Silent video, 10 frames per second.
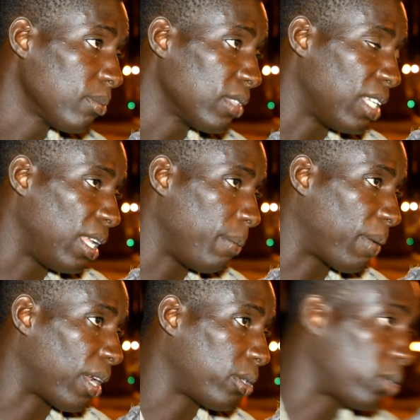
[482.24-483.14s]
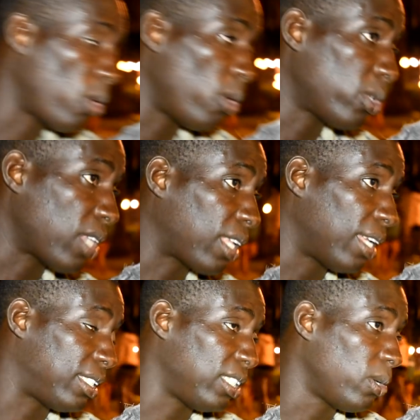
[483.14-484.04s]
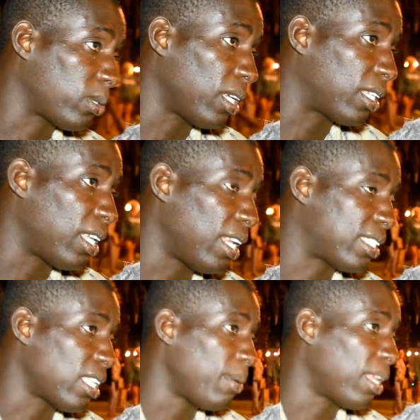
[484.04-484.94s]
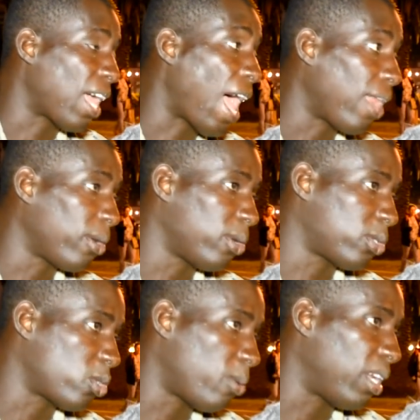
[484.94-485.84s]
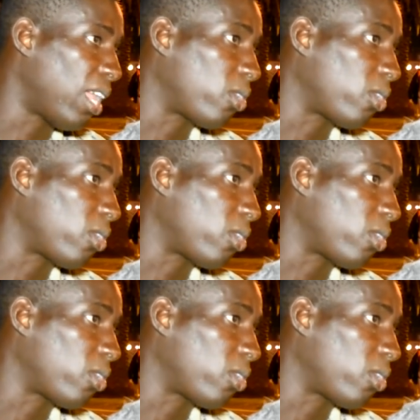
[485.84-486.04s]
y para todos los argentinos que quieren saber algo sobre la